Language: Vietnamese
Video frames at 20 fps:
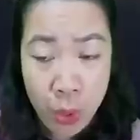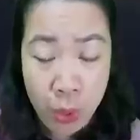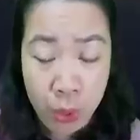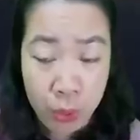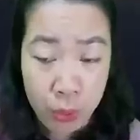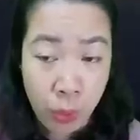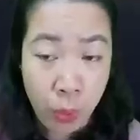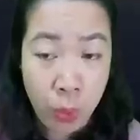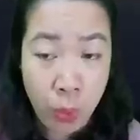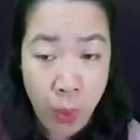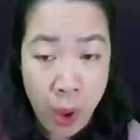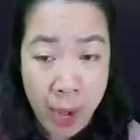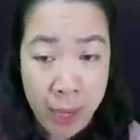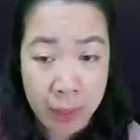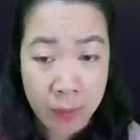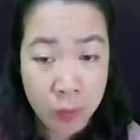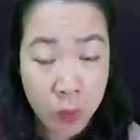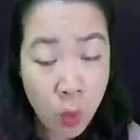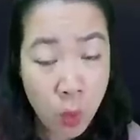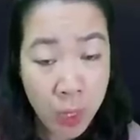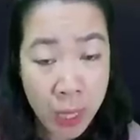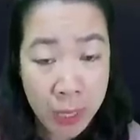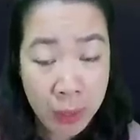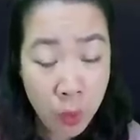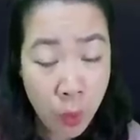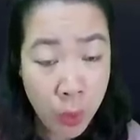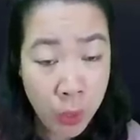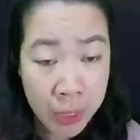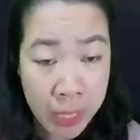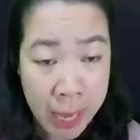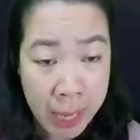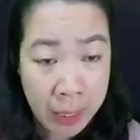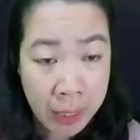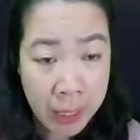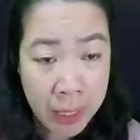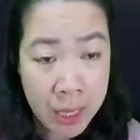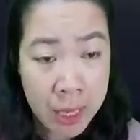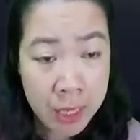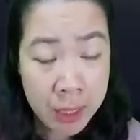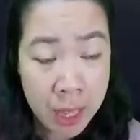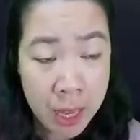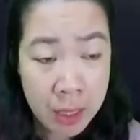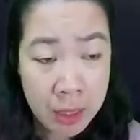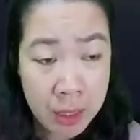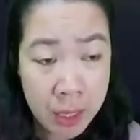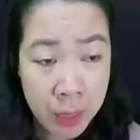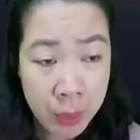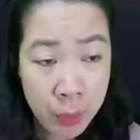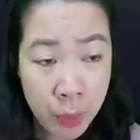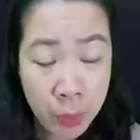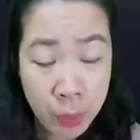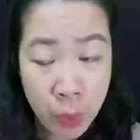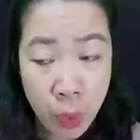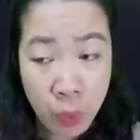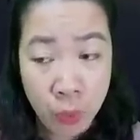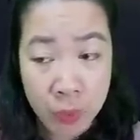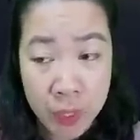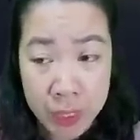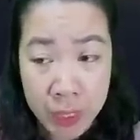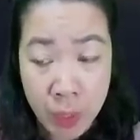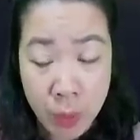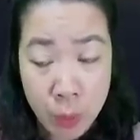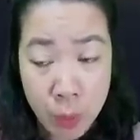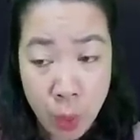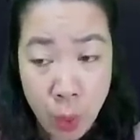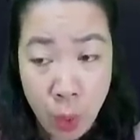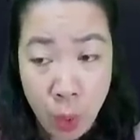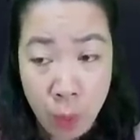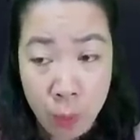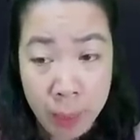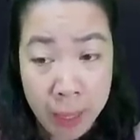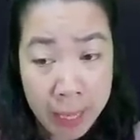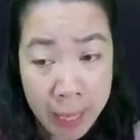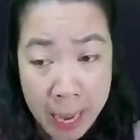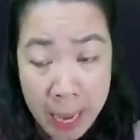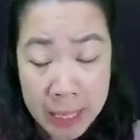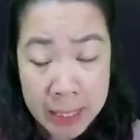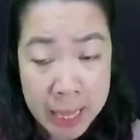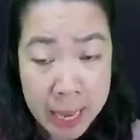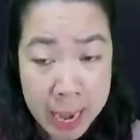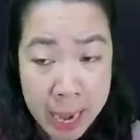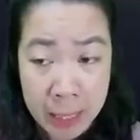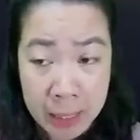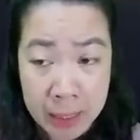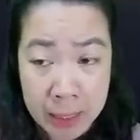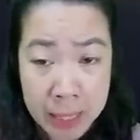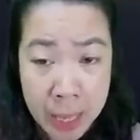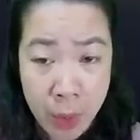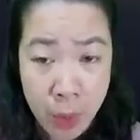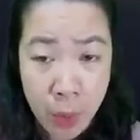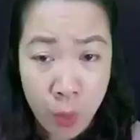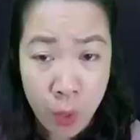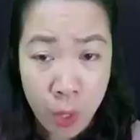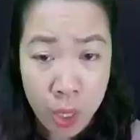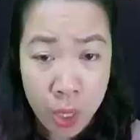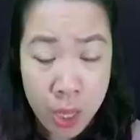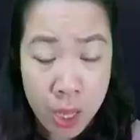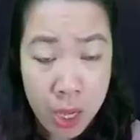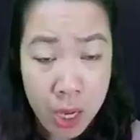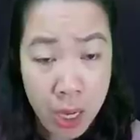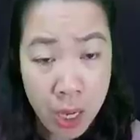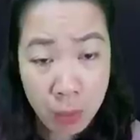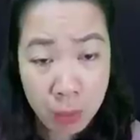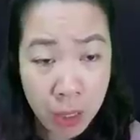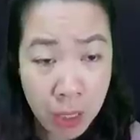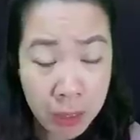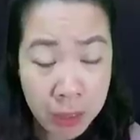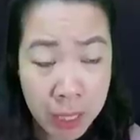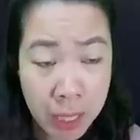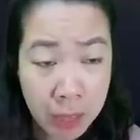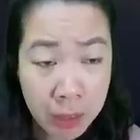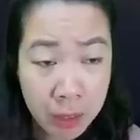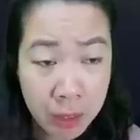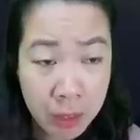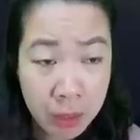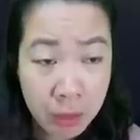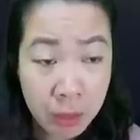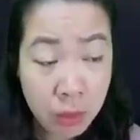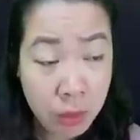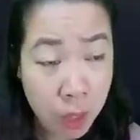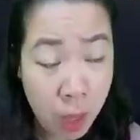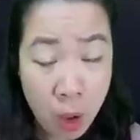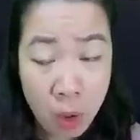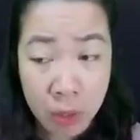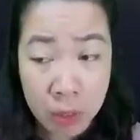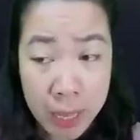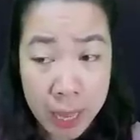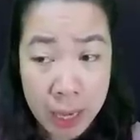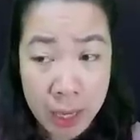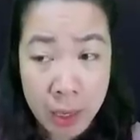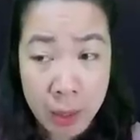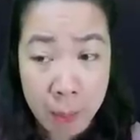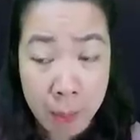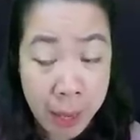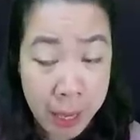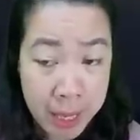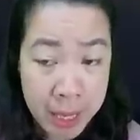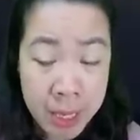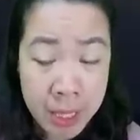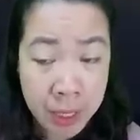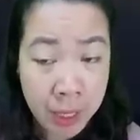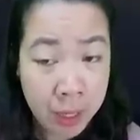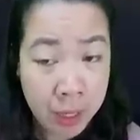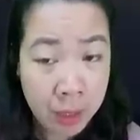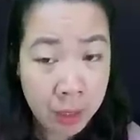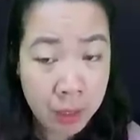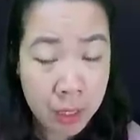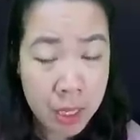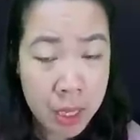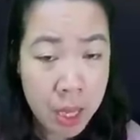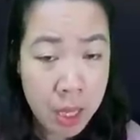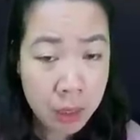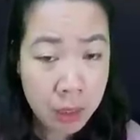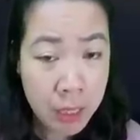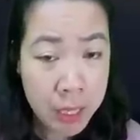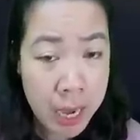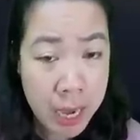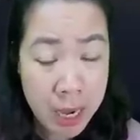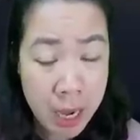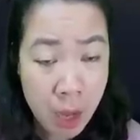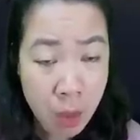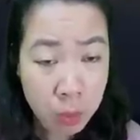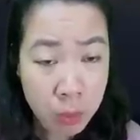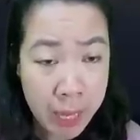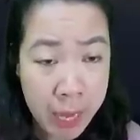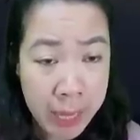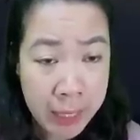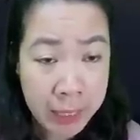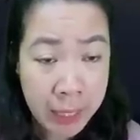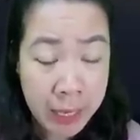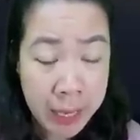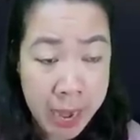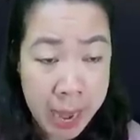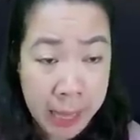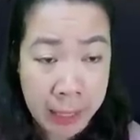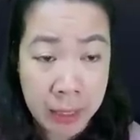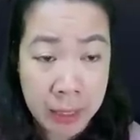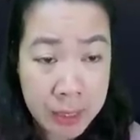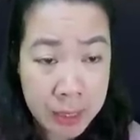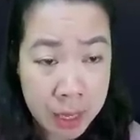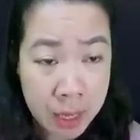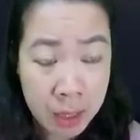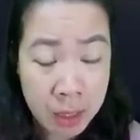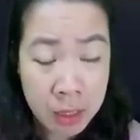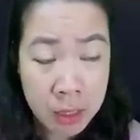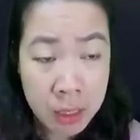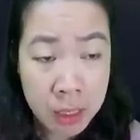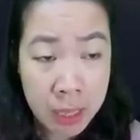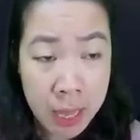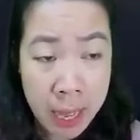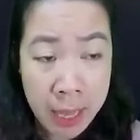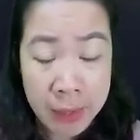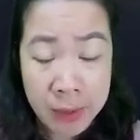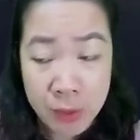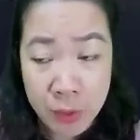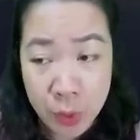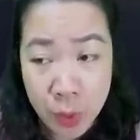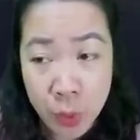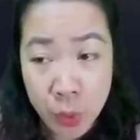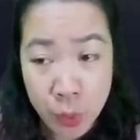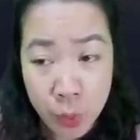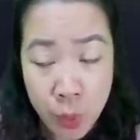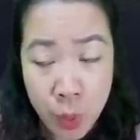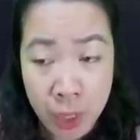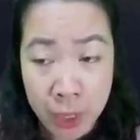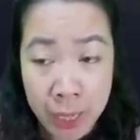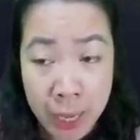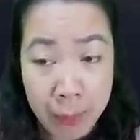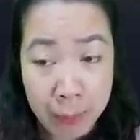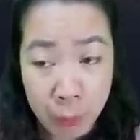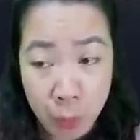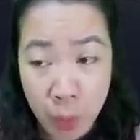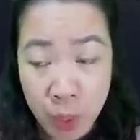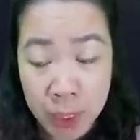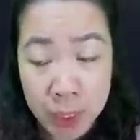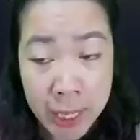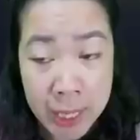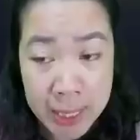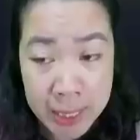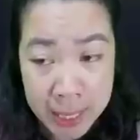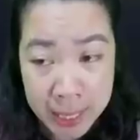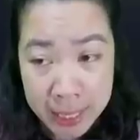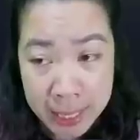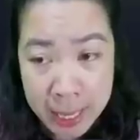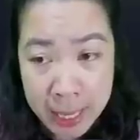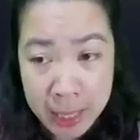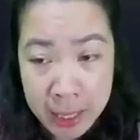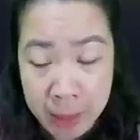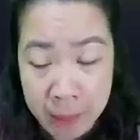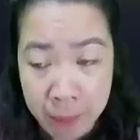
Tôn Noãn cố gắng ngồi thẳng, thân người của cô vì tốc độ mà ngã ra đằng sau. Lồng ngực căng cứng, khó khăn mà hít thở. Người đàn ông này thật đáng sợ, hắn rốt cuộc là muốn cái gì đây?